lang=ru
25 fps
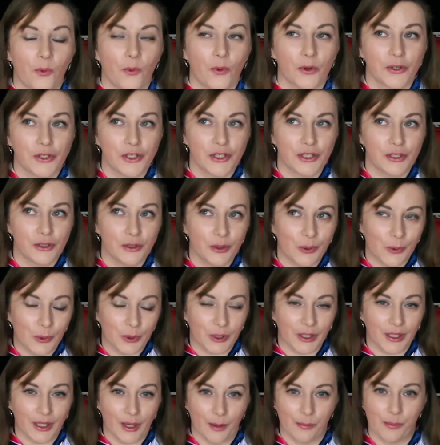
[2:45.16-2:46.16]
Очень
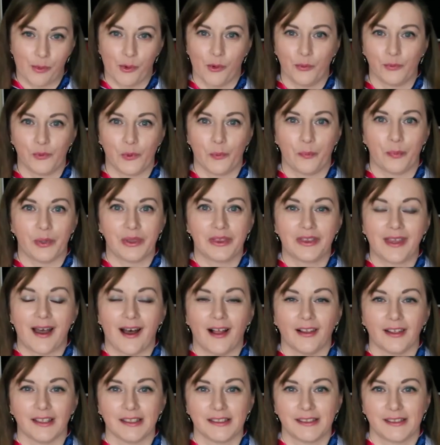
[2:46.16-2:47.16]
долго, я помню,
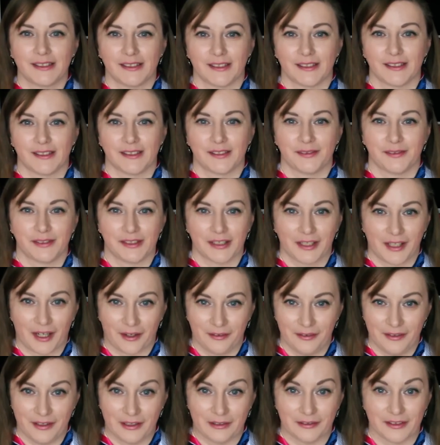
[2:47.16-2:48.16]
пыталась э,
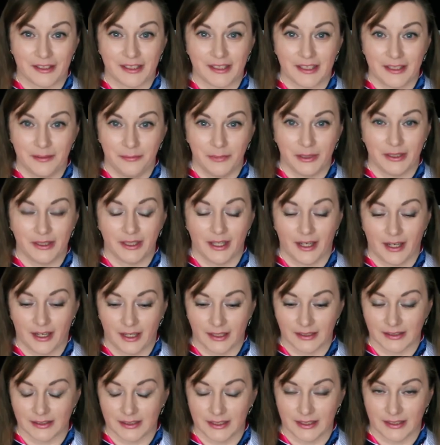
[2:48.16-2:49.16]
сфотографировать
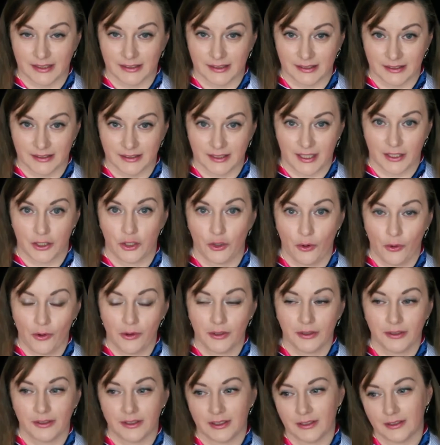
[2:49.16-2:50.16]
именно этот
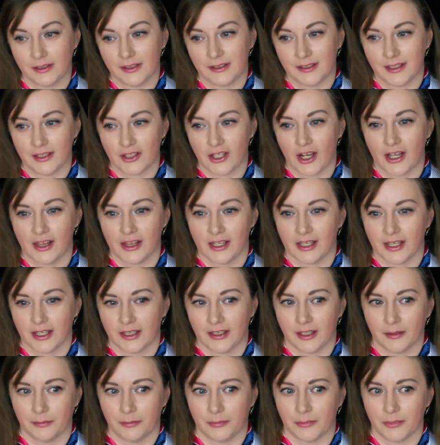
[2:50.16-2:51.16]
значок. Изначально
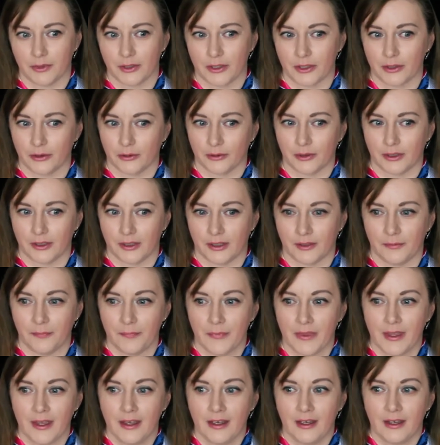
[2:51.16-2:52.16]
я там что-то
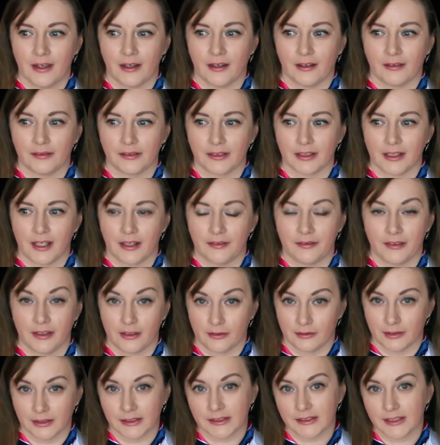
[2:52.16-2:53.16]
э,
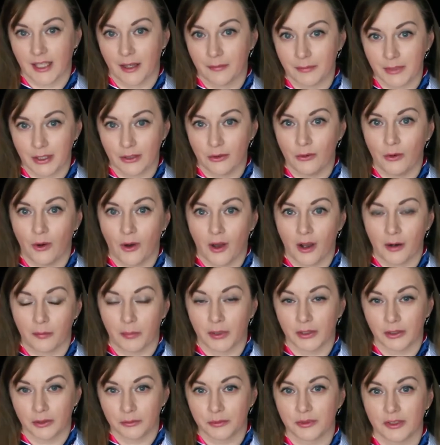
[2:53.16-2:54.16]
фотографировала сам
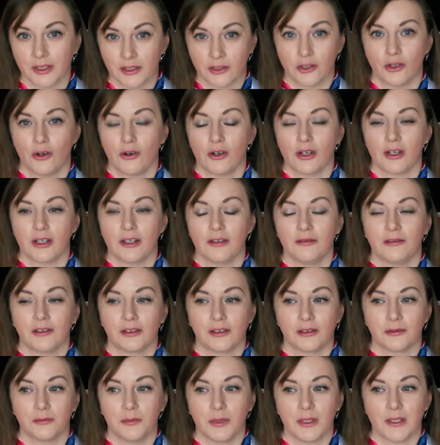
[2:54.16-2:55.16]
ягуар, потом значок. И
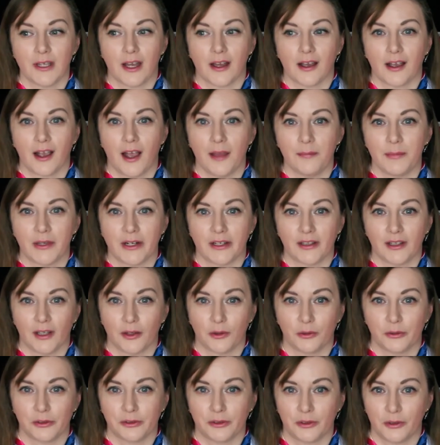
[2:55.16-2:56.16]
вот у меня камера
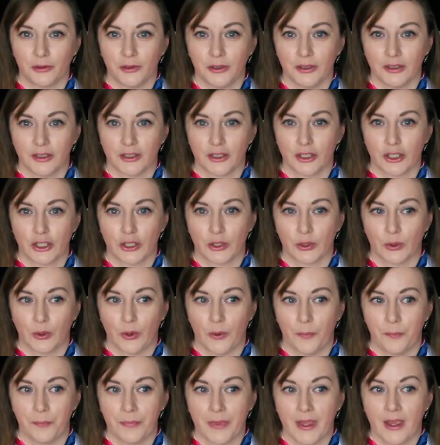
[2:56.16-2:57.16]
так устроена,
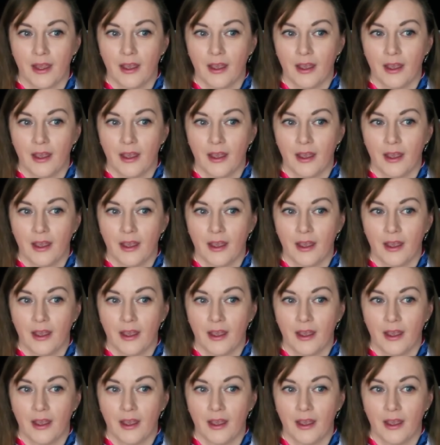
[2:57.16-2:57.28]
что